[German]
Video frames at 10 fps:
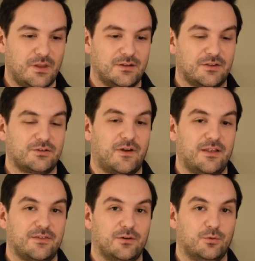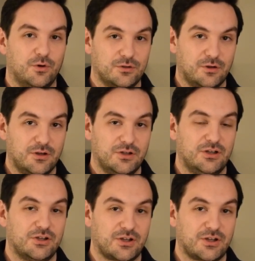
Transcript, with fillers: das Schweizer Hochdeutsche, die